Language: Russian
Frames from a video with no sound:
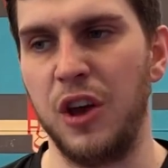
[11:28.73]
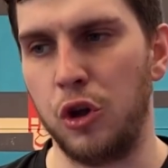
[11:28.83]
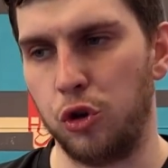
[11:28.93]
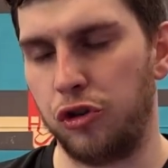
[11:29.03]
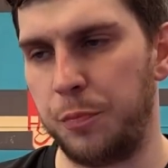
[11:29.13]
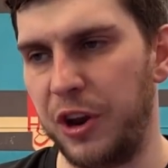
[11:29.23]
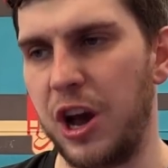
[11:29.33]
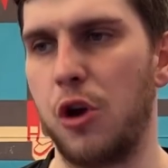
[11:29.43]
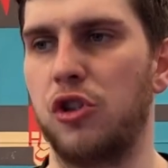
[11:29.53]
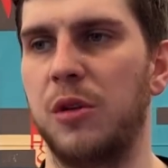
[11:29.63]
то есть при
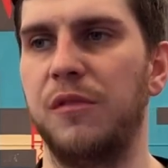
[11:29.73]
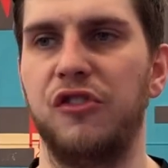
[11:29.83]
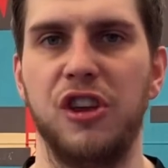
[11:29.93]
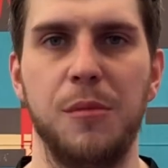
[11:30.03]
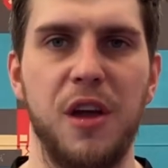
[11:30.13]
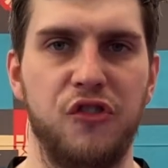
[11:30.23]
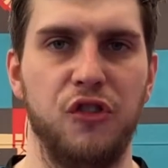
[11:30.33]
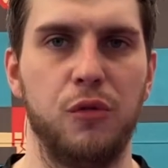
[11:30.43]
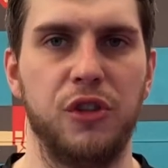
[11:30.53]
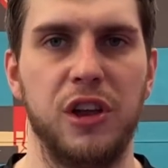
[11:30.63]
коротком движении мяч
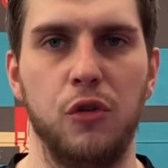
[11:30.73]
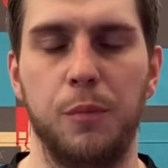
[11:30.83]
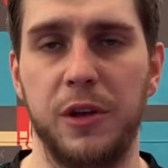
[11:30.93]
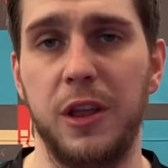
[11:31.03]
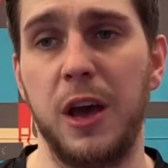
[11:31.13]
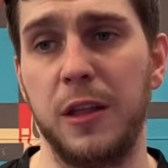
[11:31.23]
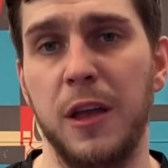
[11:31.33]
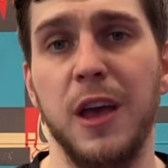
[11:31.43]
никуда не упадает.